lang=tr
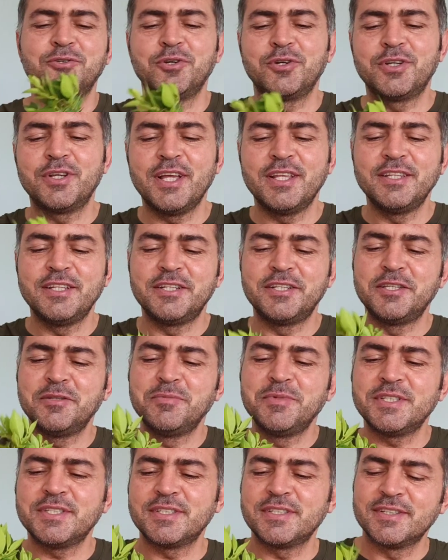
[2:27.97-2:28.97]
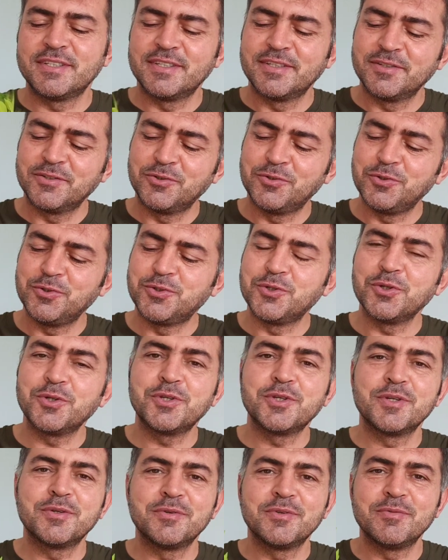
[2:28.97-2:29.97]
Köklendirdiğimiz küçük
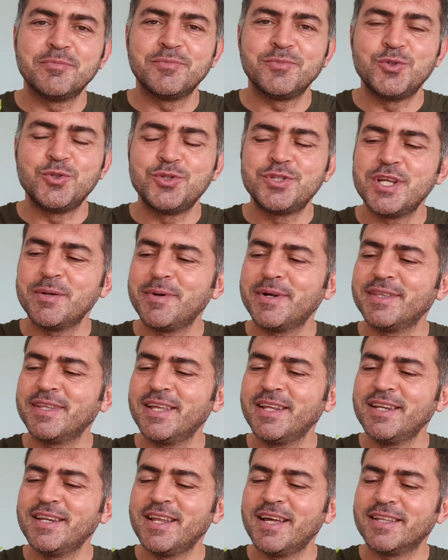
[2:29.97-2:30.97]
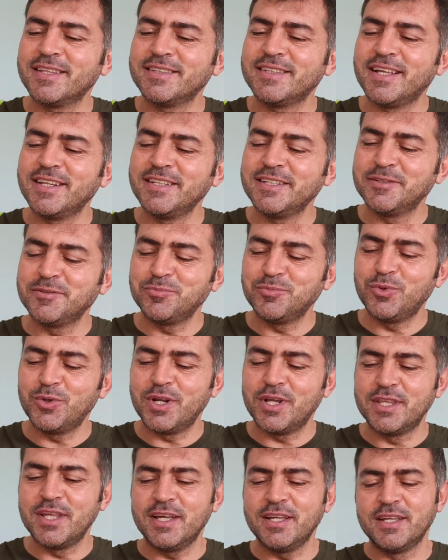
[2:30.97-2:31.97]
cüce mandalina dalı
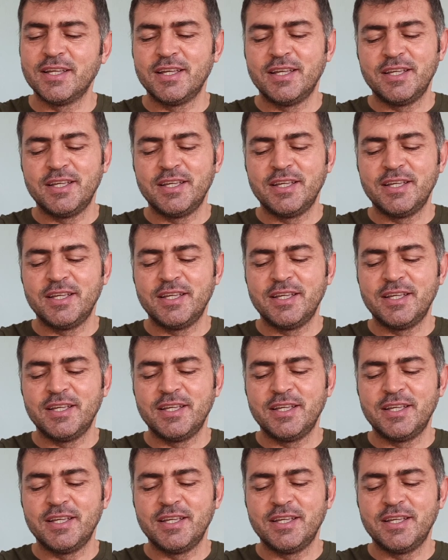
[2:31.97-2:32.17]
burada.